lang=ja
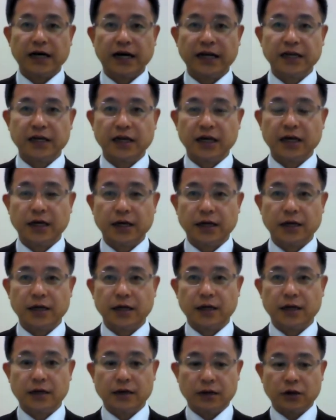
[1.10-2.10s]
はい
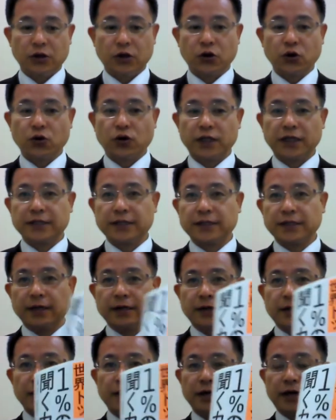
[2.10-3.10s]
えー、今日はです
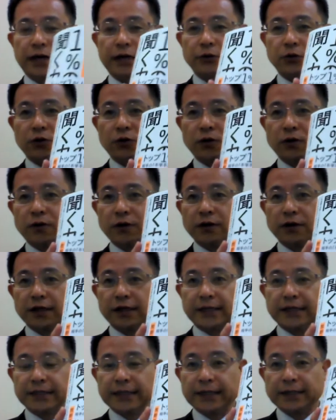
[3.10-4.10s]
ねあの
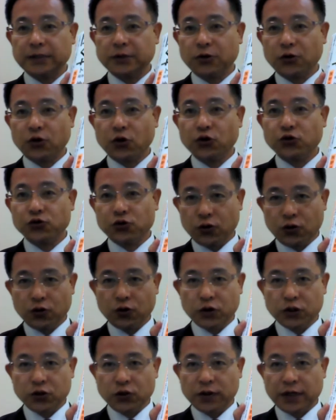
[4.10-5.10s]
一冊の本を
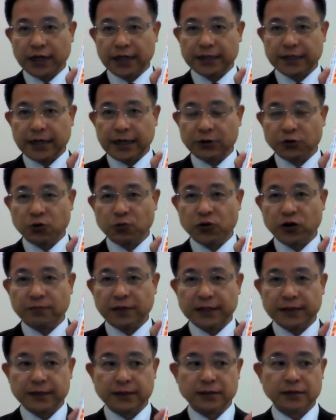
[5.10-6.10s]
ご紹介したいと思い
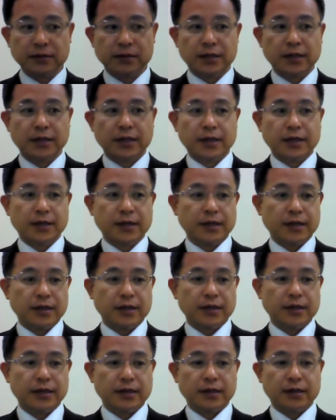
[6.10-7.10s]
ます、
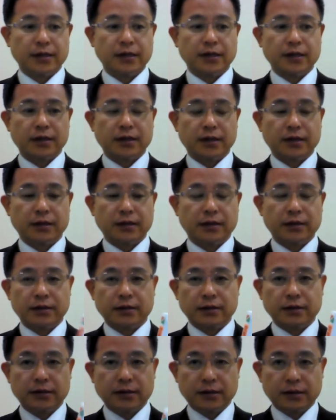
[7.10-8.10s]

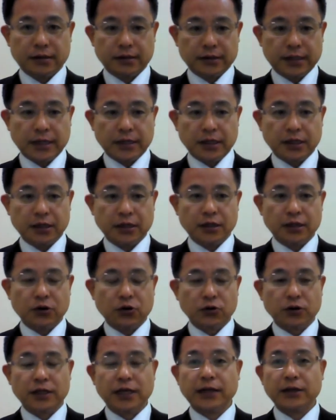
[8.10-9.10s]
えー、最近
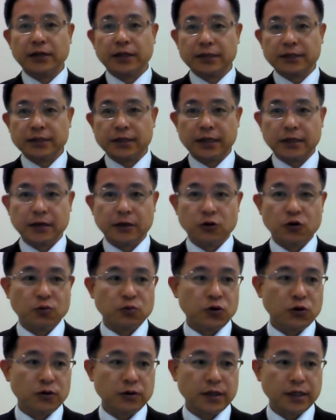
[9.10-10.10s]
読んだんですけれど
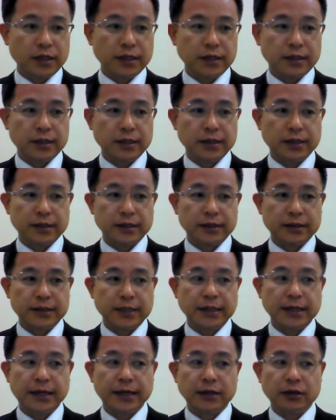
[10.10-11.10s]
も「えー、
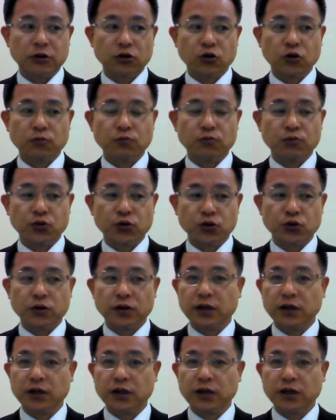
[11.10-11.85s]
世界トップ